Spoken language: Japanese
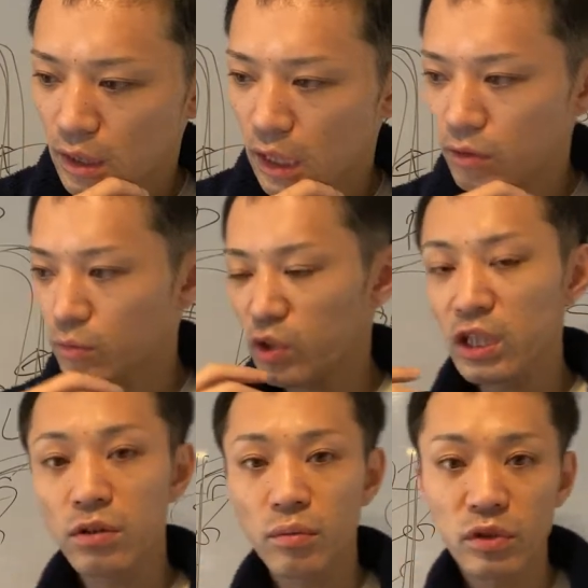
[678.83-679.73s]
あのもうい
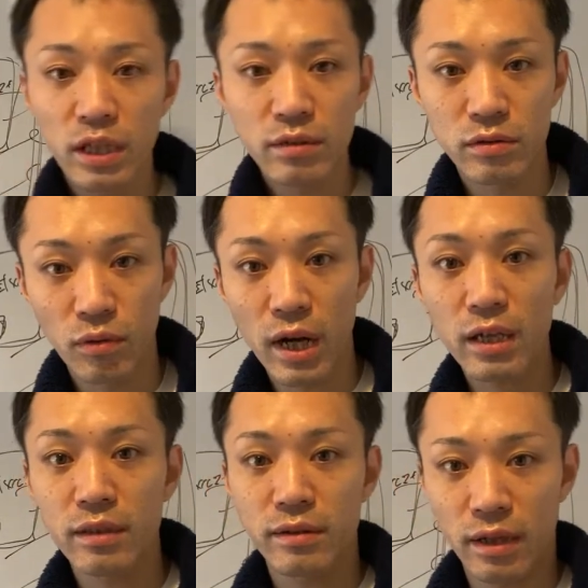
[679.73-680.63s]
いとも出るの分
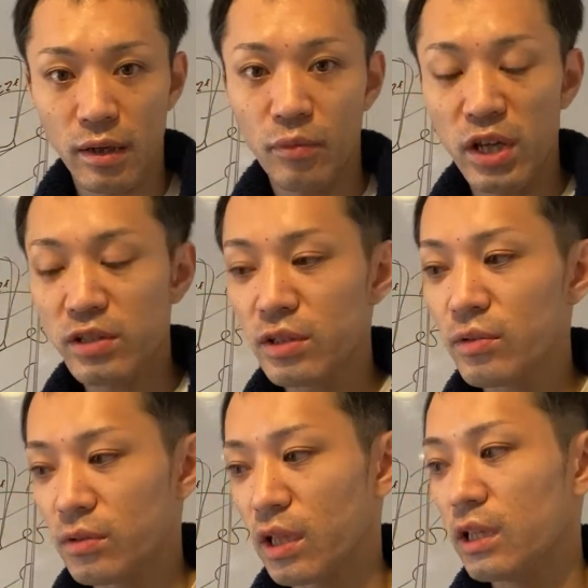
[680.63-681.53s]
かってるから、まあ、
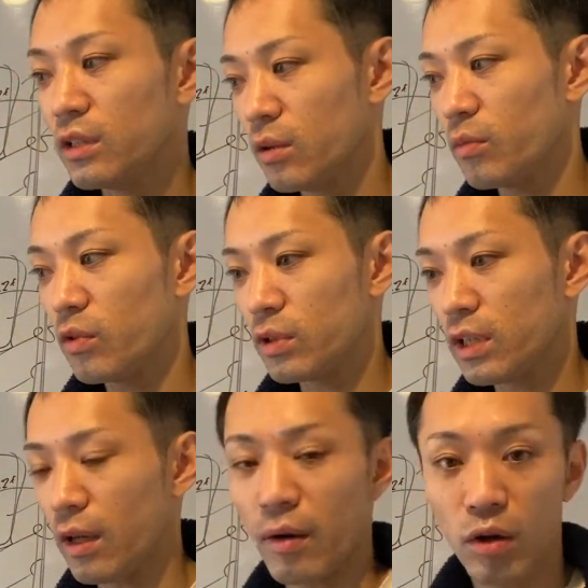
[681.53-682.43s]
SEO でいいとも出
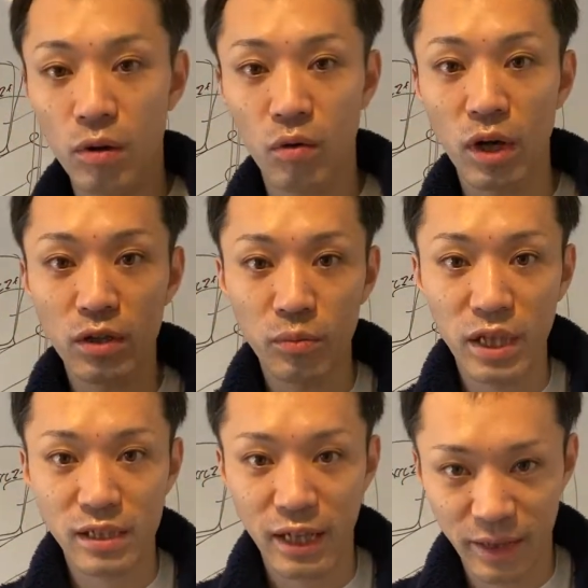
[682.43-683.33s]
たご覧の
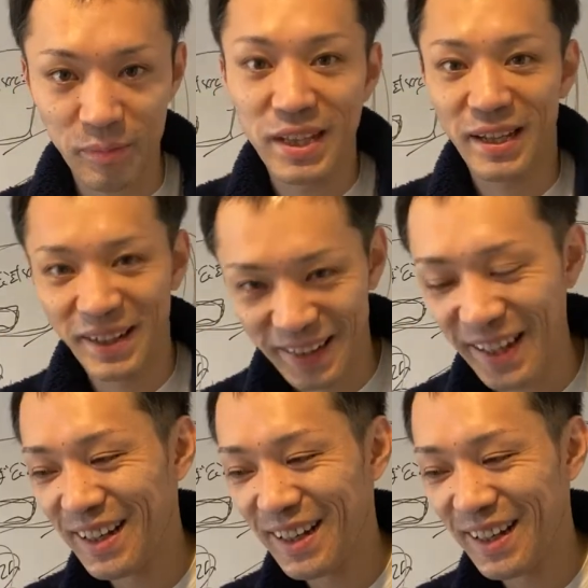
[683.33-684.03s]
皆さんへみたいなね